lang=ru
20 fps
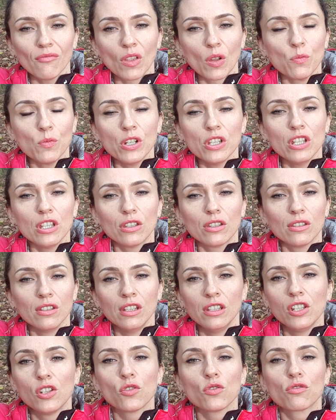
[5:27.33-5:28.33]
мы не,
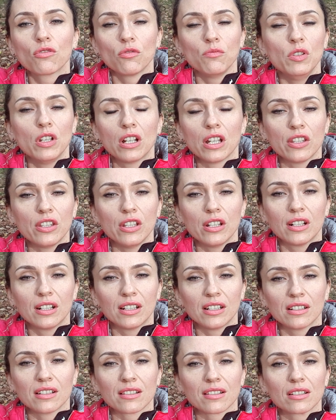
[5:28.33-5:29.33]
не чувствуем
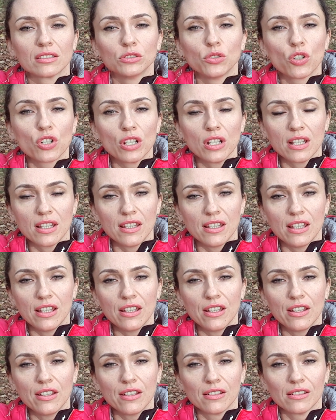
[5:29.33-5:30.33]
никаких э,
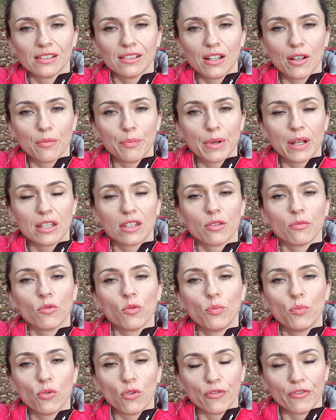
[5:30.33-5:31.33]
сложностей э, по этому
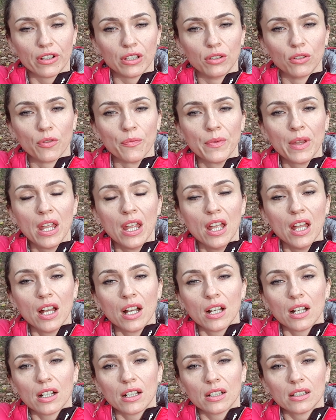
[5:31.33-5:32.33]
поводу.
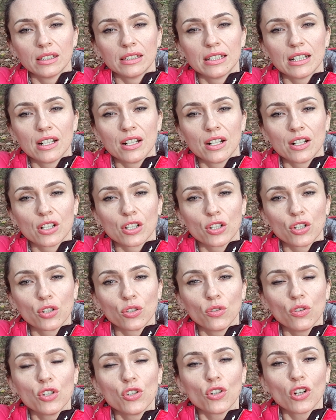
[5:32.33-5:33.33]
Э,
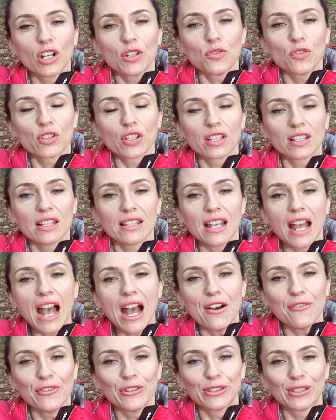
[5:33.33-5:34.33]
что еще хочу сказать?
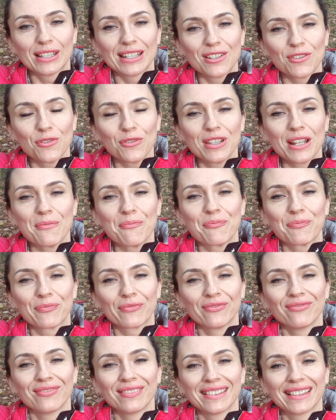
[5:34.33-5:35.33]
А, вот еще нам,
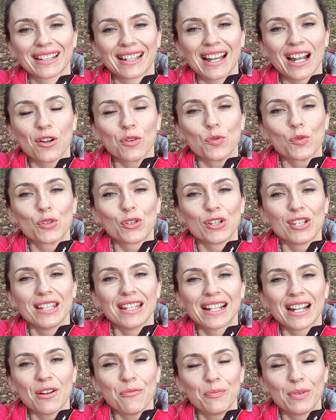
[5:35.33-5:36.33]
как
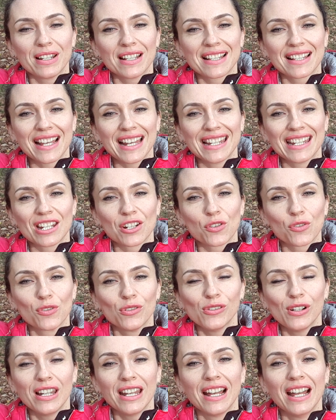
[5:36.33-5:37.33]
ученикам полицейной
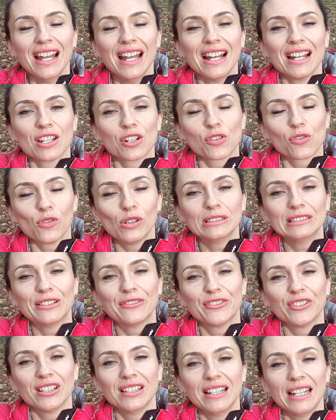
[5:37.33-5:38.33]
школы, школы
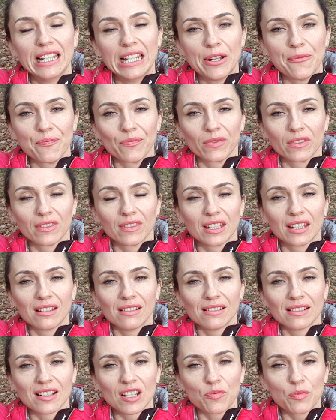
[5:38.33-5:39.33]
выдали
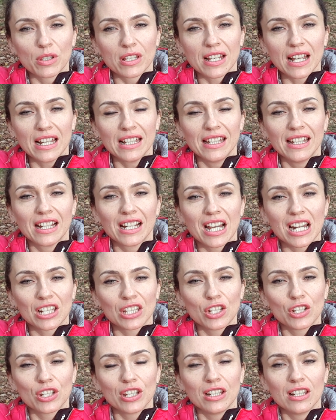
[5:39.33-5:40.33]
э, специальные
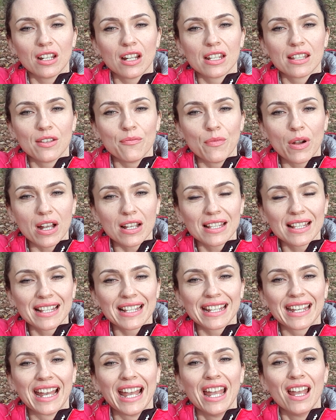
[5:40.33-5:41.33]
карточки
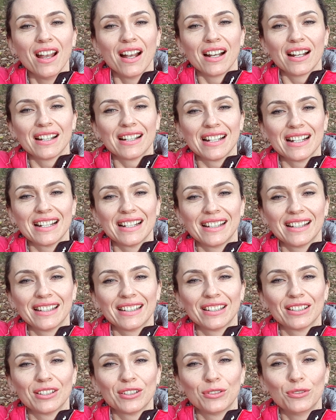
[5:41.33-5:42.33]
легитимации.
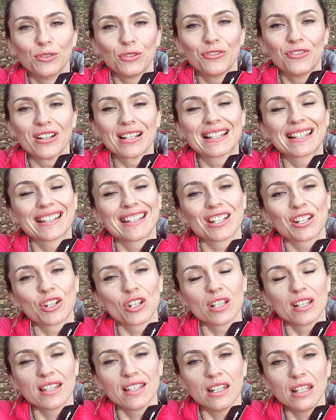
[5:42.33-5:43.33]
Э, до
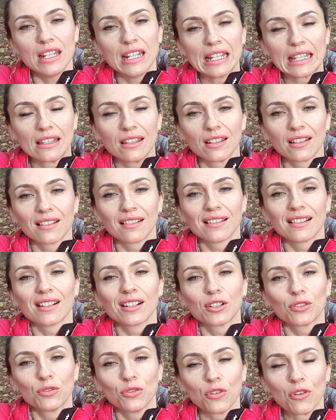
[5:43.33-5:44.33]
26 лет,
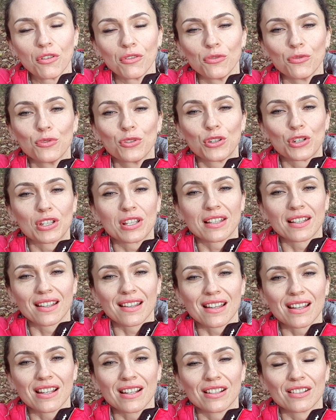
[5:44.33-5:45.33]
кто
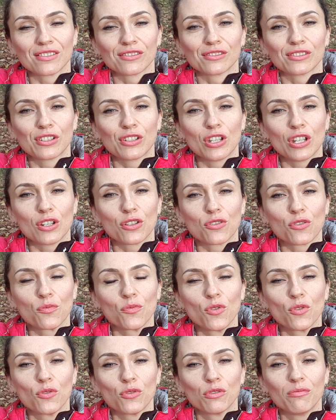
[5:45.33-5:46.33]
учится, те еще
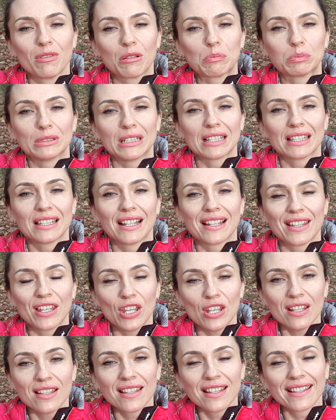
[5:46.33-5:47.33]
могут бесплатно
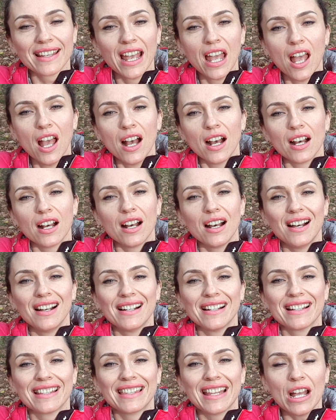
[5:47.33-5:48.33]
ездить.
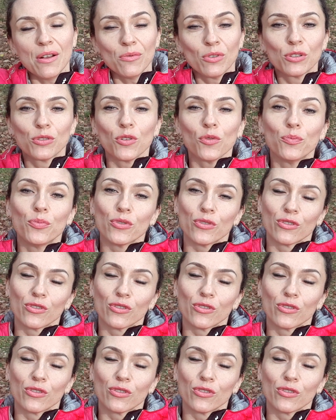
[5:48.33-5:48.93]
А, нам, кто